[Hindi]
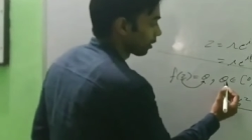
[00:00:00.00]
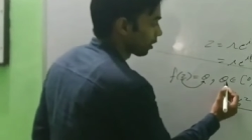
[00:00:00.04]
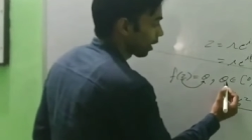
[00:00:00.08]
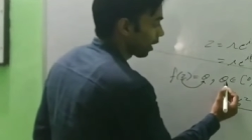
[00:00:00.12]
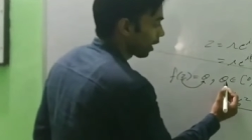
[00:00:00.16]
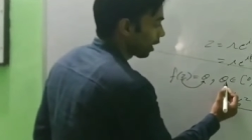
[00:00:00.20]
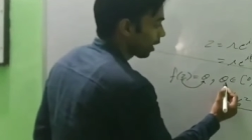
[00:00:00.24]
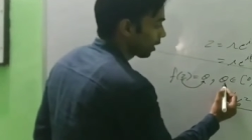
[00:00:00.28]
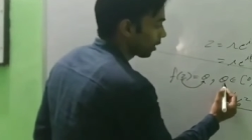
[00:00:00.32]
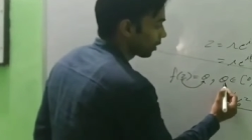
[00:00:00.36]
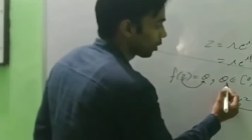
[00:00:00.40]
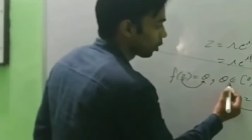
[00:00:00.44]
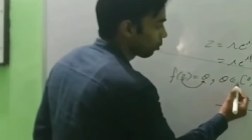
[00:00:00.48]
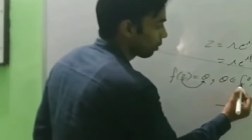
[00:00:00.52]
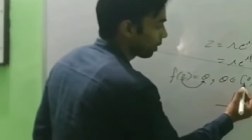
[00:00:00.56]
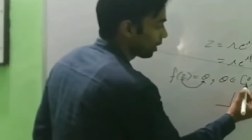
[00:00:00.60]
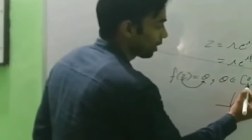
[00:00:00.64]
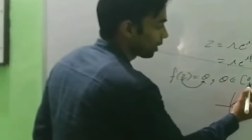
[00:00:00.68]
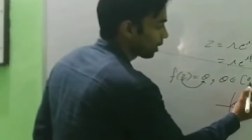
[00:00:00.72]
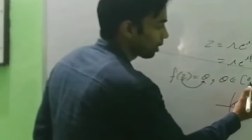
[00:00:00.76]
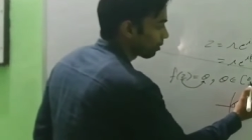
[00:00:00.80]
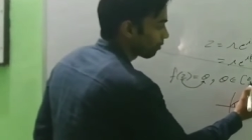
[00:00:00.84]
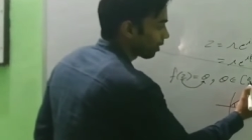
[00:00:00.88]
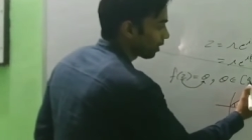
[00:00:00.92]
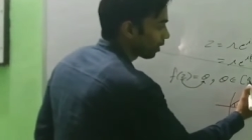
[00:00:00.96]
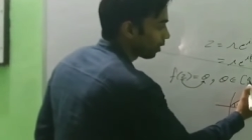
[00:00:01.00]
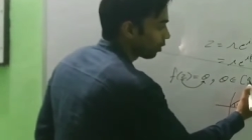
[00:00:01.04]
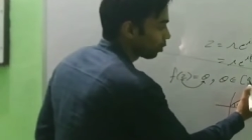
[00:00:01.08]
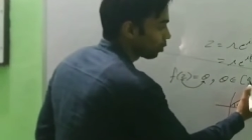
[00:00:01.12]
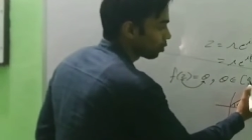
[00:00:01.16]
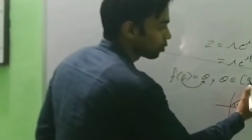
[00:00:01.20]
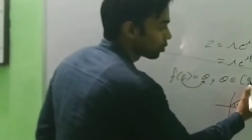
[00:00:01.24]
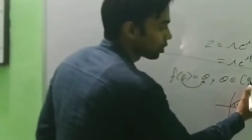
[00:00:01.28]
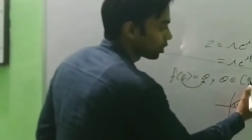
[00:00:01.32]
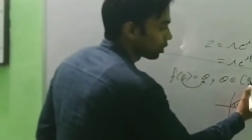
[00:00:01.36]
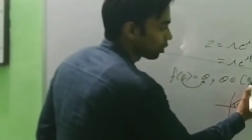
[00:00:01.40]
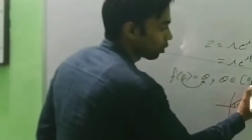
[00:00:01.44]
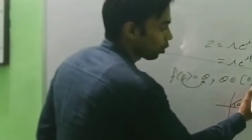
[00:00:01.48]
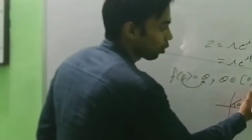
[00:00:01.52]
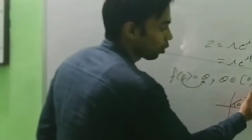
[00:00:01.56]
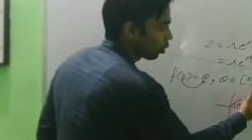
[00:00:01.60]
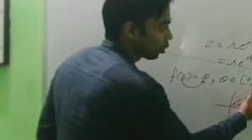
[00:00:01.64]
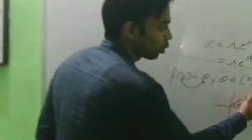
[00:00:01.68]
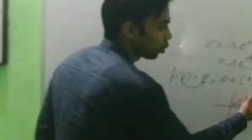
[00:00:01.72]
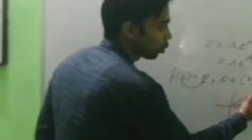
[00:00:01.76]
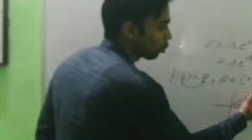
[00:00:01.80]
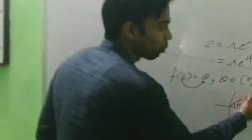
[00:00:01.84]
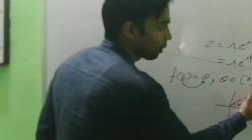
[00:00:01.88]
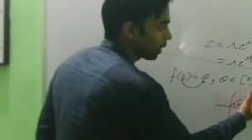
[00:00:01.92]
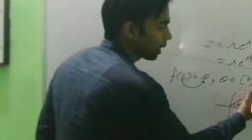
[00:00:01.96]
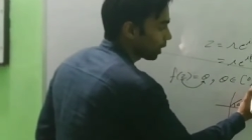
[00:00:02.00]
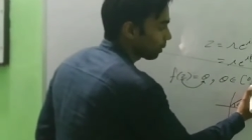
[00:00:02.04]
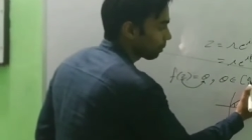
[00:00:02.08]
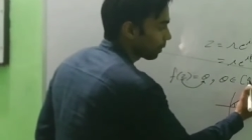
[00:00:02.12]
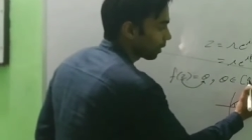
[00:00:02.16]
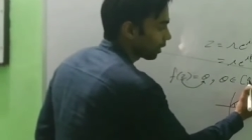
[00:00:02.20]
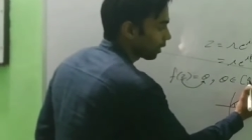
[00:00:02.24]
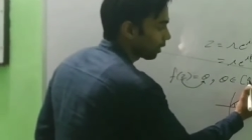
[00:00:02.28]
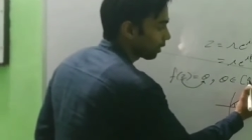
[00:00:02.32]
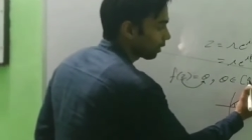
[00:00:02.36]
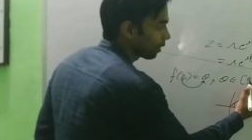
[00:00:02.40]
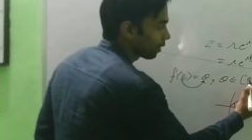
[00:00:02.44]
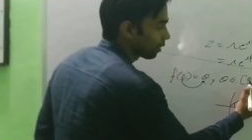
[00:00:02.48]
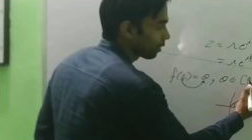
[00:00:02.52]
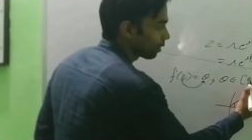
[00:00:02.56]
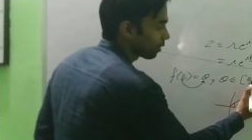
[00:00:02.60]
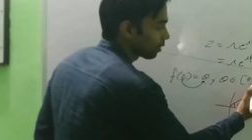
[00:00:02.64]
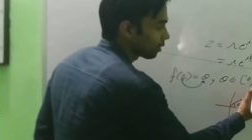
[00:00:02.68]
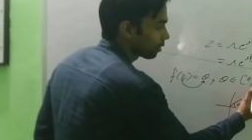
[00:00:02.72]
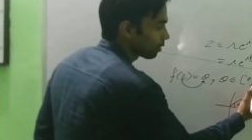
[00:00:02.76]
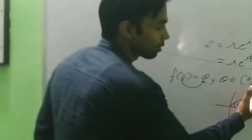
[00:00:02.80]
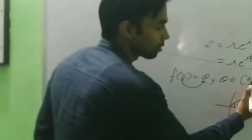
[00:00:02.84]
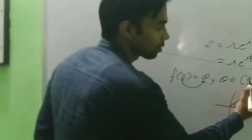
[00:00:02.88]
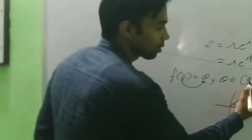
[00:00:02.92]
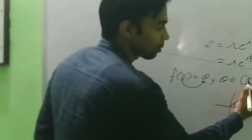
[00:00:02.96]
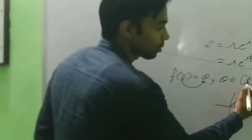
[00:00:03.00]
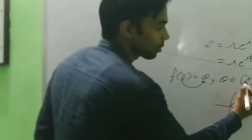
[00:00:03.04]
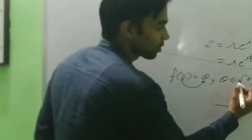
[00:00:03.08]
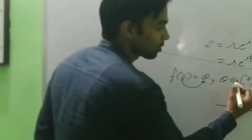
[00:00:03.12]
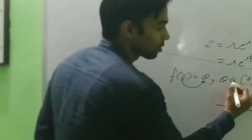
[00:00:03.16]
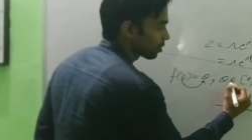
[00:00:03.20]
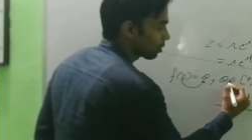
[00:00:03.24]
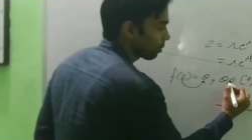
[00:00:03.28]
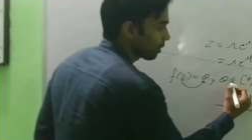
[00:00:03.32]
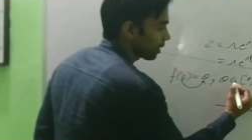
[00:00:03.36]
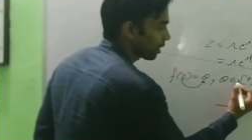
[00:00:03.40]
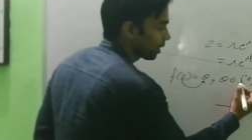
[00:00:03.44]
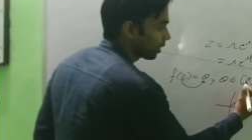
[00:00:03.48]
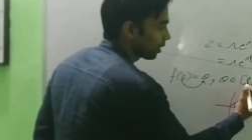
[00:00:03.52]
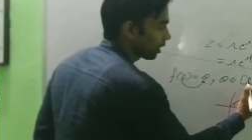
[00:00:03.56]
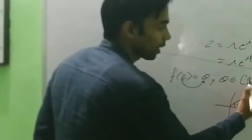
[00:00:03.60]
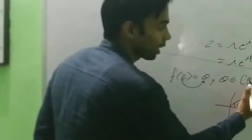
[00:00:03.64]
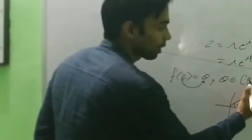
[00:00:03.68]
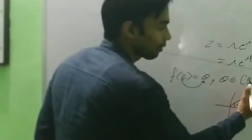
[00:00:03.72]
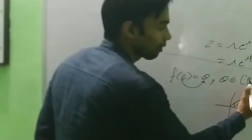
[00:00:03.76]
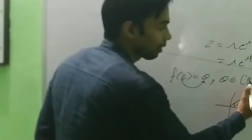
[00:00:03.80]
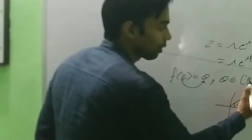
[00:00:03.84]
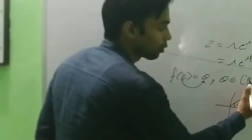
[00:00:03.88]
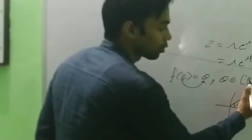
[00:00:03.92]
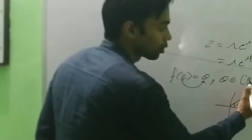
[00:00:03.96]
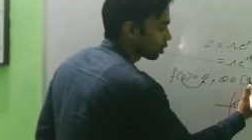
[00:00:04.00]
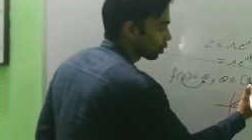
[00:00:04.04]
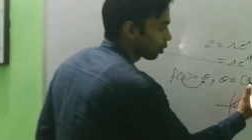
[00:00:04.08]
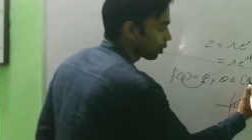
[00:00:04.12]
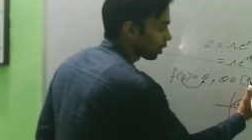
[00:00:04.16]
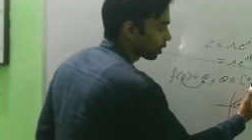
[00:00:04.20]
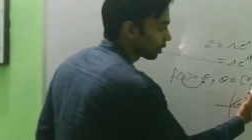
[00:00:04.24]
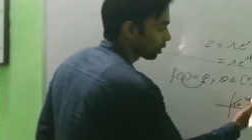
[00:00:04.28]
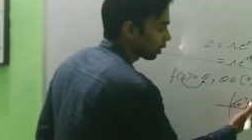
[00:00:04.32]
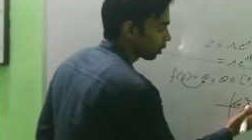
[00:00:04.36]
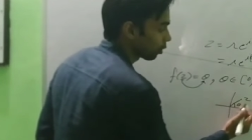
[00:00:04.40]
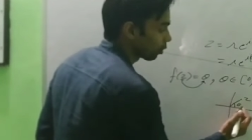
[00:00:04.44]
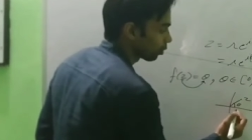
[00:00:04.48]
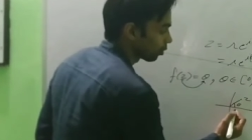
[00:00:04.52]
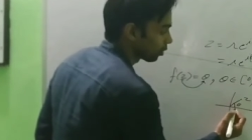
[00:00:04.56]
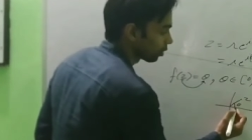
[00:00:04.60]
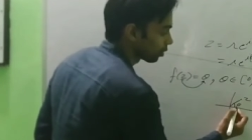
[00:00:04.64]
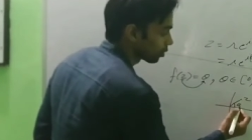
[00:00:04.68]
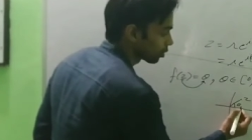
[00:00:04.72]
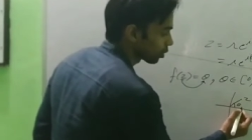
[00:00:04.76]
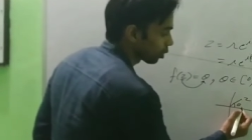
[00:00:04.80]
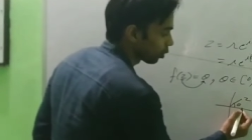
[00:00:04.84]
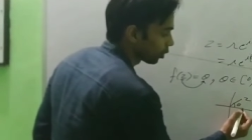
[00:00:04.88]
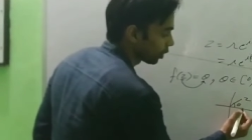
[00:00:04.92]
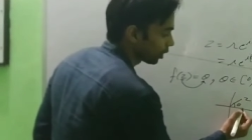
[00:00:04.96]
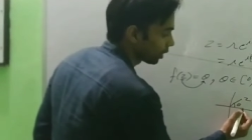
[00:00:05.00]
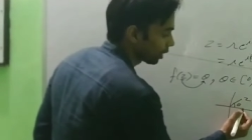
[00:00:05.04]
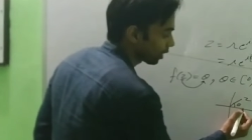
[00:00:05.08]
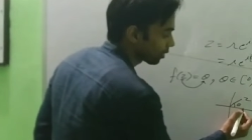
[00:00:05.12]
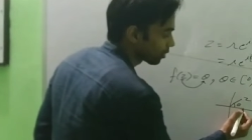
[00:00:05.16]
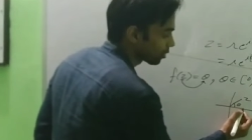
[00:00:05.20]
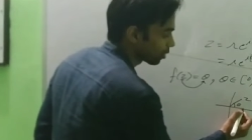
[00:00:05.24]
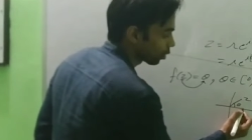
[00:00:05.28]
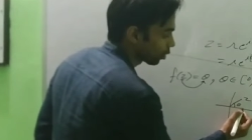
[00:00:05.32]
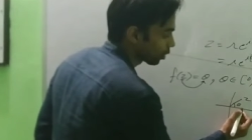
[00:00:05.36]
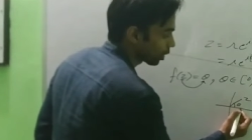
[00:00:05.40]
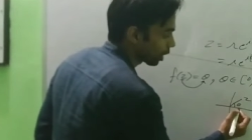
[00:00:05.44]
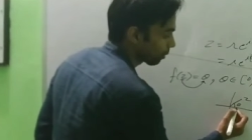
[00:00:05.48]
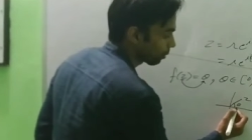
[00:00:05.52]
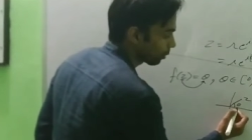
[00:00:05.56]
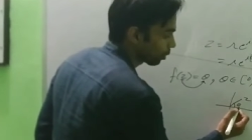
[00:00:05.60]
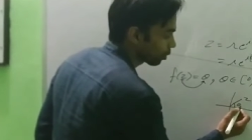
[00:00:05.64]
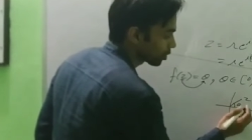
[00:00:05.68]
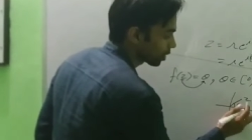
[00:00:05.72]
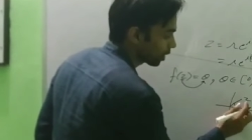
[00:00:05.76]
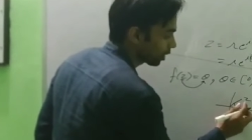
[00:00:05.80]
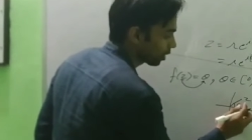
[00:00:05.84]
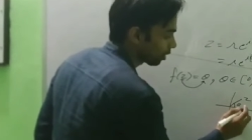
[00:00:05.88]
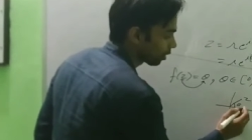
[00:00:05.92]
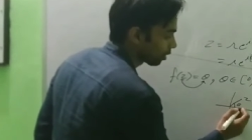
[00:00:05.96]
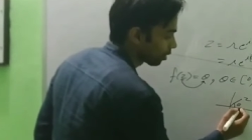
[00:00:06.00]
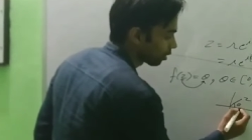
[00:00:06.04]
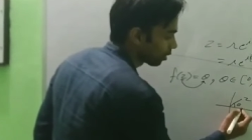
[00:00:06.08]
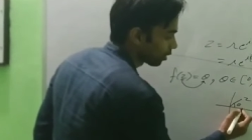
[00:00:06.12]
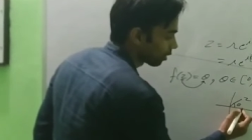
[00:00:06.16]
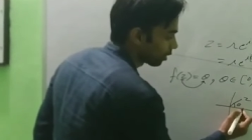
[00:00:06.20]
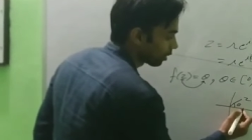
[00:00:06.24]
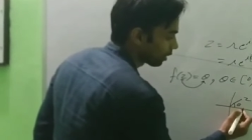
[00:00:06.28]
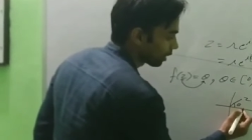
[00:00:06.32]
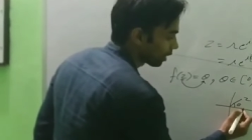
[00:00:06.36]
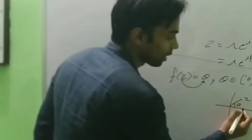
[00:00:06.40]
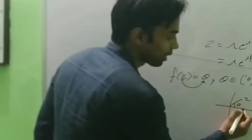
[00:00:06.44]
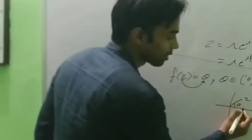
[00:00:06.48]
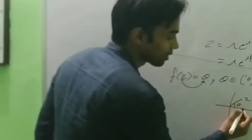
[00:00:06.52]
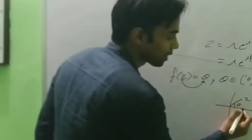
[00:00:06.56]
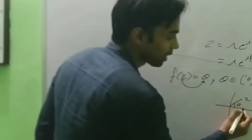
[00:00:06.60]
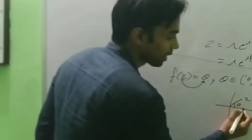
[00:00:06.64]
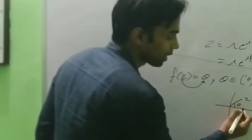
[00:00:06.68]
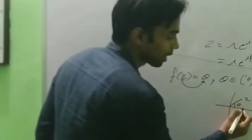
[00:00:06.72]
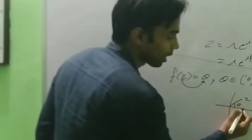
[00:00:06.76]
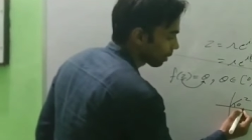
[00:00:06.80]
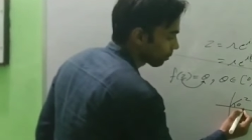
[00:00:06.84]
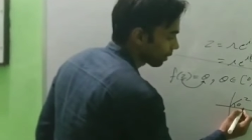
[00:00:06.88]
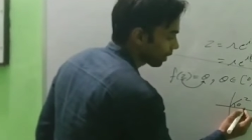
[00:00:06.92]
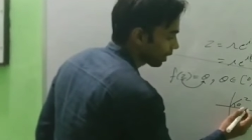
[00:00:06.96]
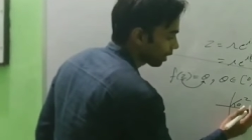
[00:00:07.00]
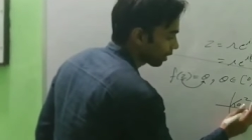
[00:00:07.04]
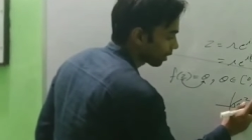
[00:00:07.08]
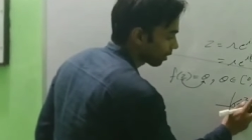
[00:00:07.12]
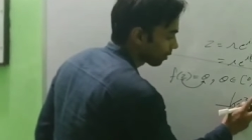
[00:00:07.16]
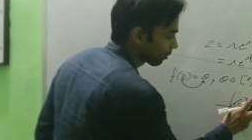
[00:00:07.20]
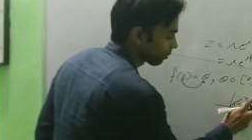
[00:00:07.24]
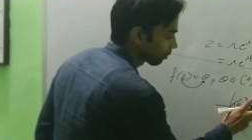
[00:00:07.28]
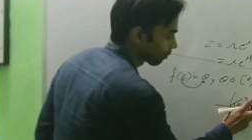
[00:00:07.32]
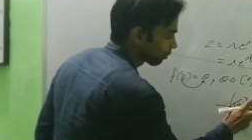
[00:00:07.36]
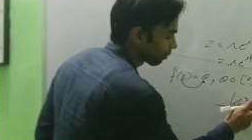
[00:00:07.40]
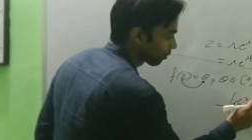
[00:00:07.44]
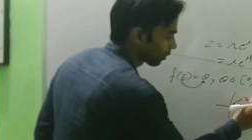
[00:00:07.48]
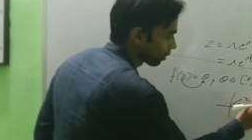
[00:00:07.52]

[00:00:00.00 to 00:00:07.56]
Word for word: क्या आर्ग्यूमेंट की वैल्यू जीरो और टू पाई पे जब जब मैं थीटा की वैल्यू जीरो लेता हूं चलो थीटा जीरो यहाँ पे हो जाएगा यानी कि जेड यहाँ पे आ गया